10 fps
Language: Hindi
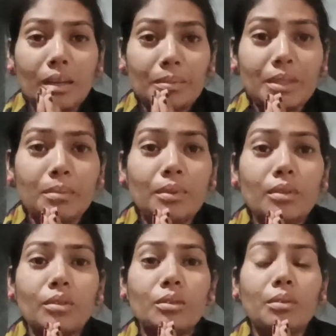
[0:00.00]
आप सभी
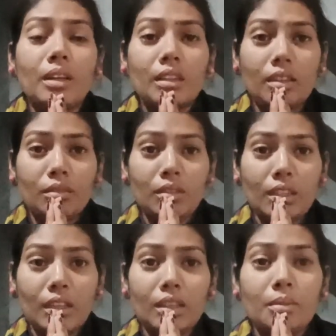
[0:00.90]
लोग दुआ करें
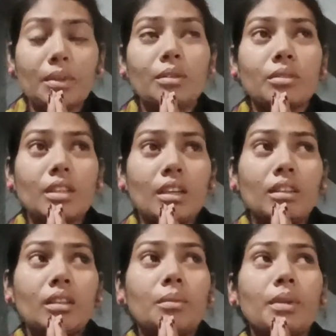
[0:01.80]
उनकी आत्मा को
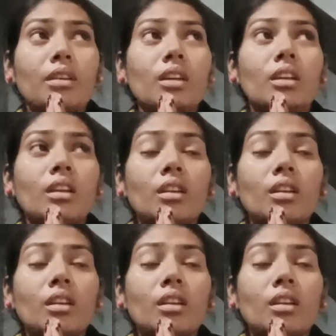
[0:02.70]
शांति मिले